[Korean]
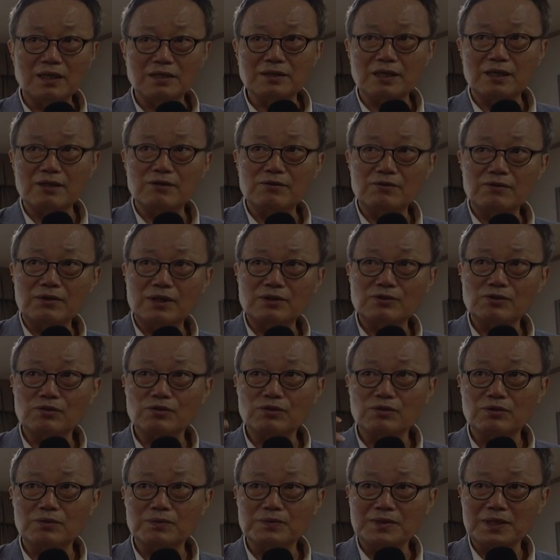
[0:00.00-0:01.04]
자연과
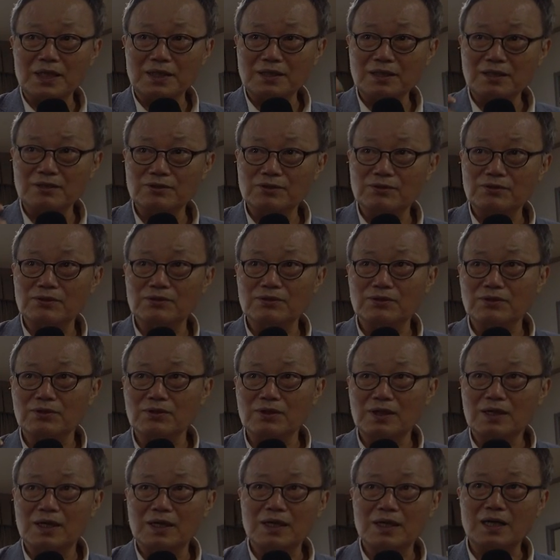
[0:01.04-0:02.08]
조금
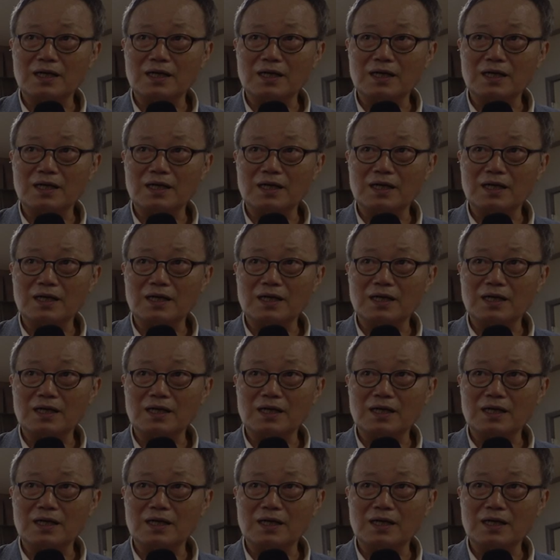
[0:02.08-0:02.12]
생태적으로